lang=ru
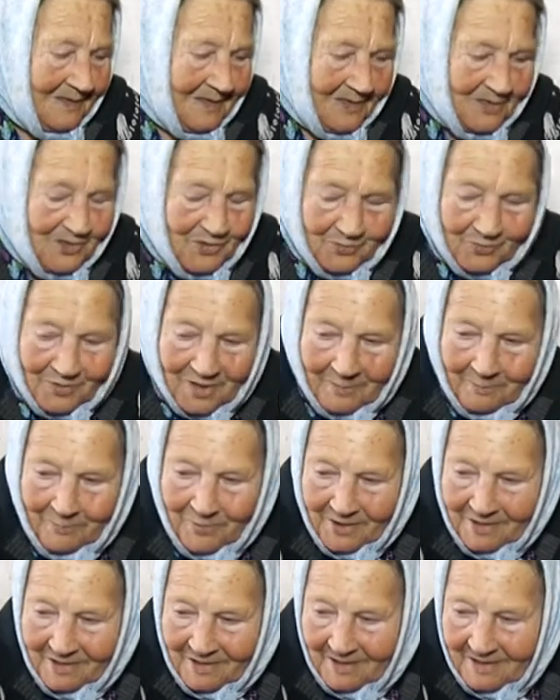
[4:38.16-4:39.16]
Сюда
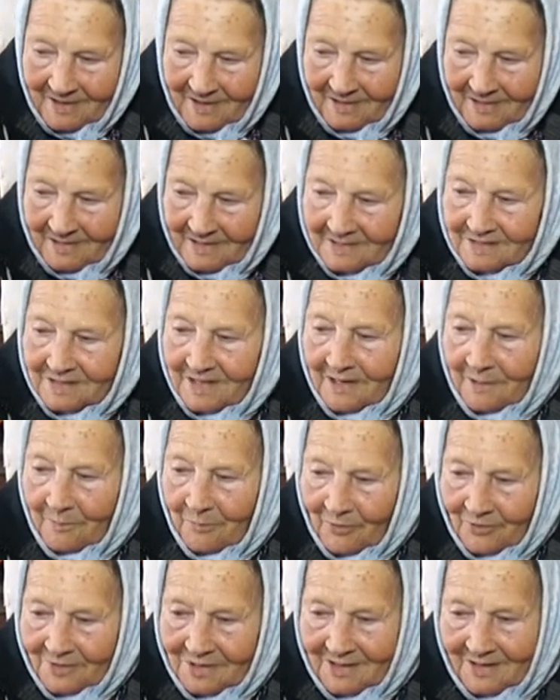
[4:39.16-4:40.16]
приехали,
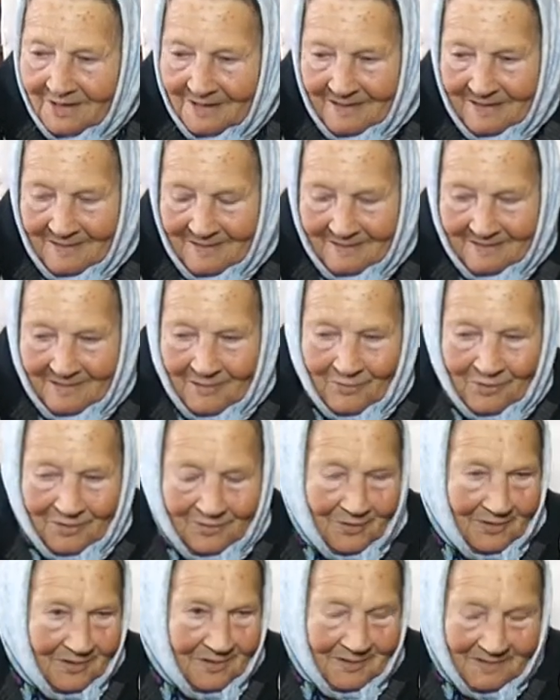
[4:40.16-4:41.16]
отработали год
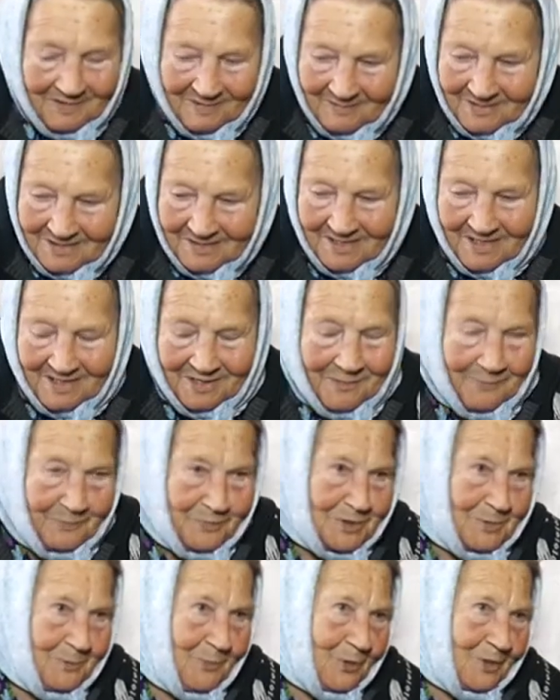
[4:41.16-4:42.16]
вот с этим
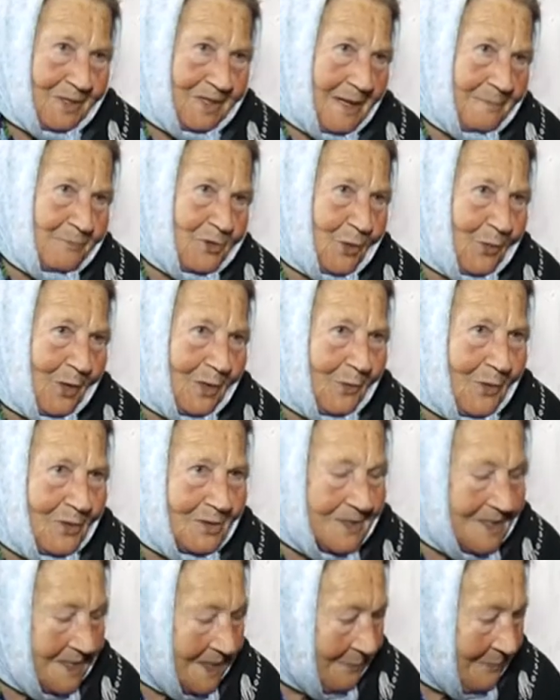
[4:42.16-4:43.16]
паспортом, с
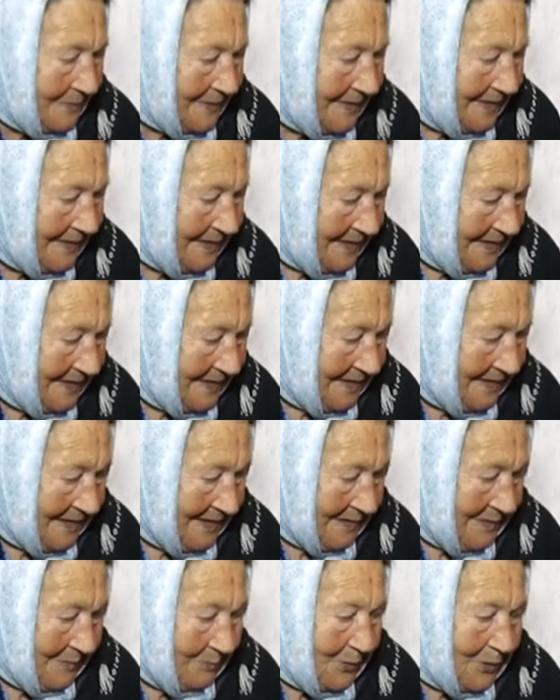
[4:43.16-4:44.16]
колхозным –
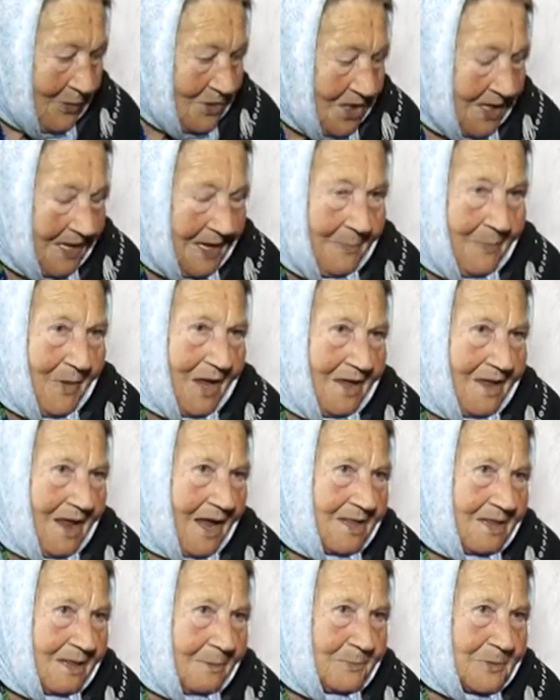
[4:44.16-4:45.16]
Пошли
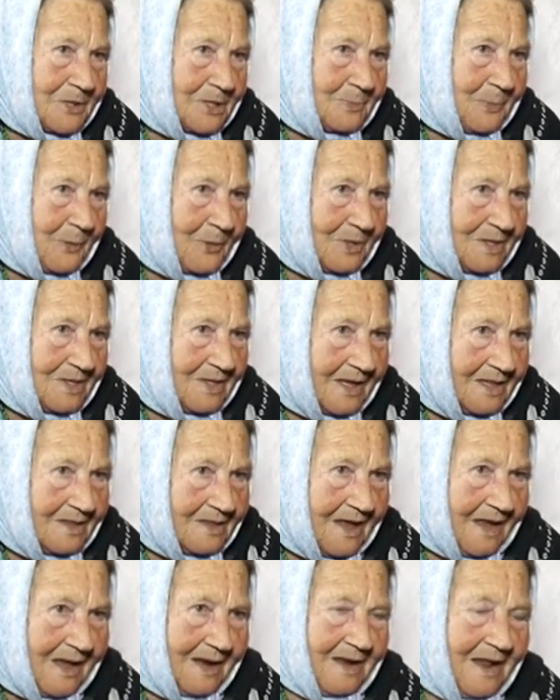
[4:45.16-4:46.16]
менять-то
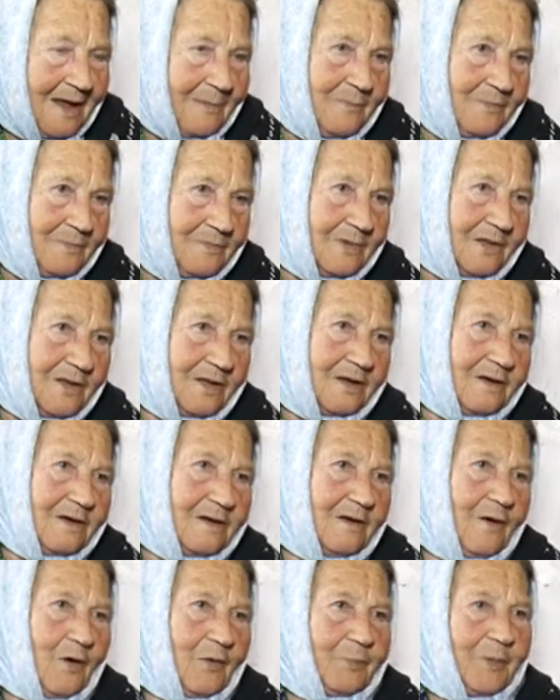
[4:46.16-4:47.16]
паспорта-то, а нам их
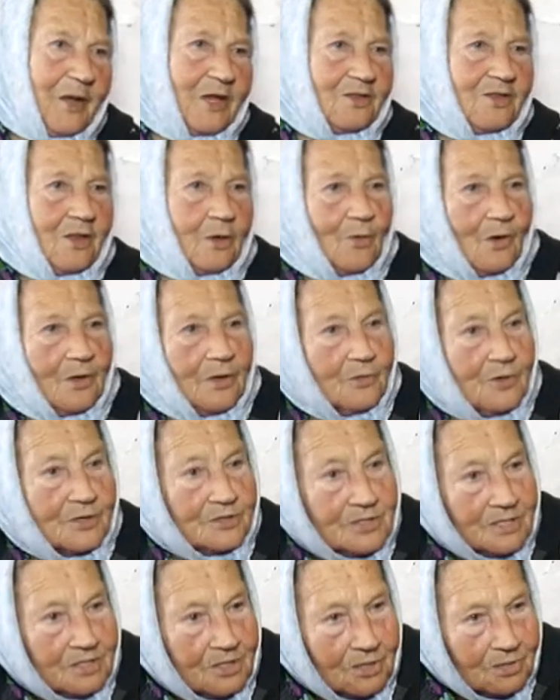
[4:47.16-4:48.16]
опять на
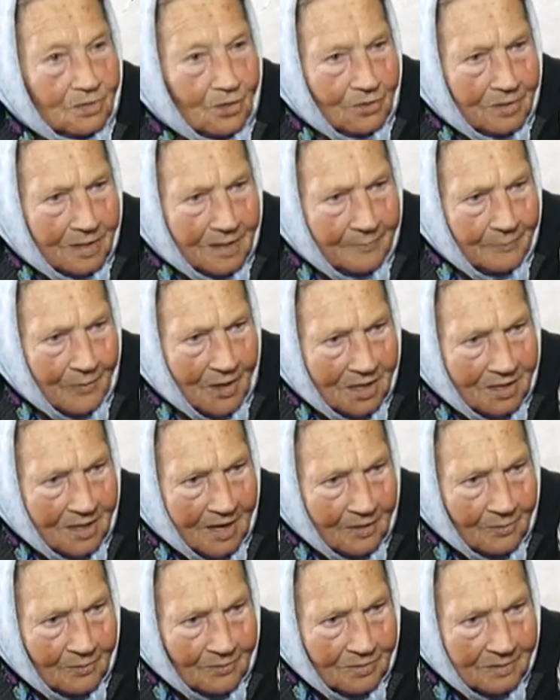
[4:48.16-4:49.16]
колхозные только
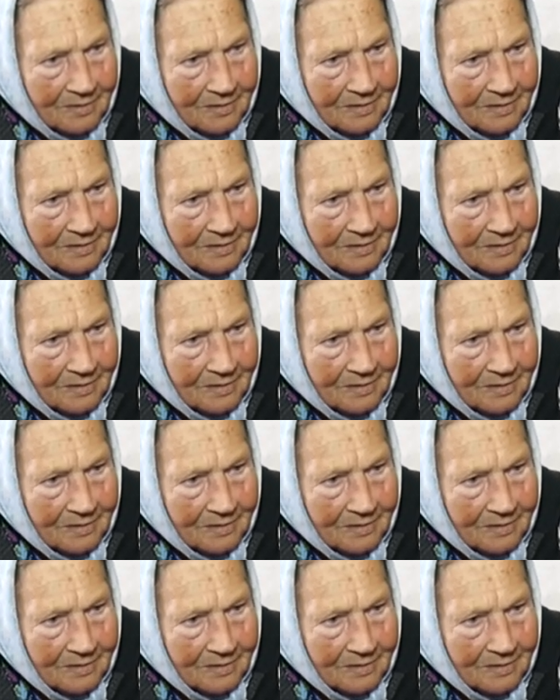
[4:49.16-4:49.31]
меняют.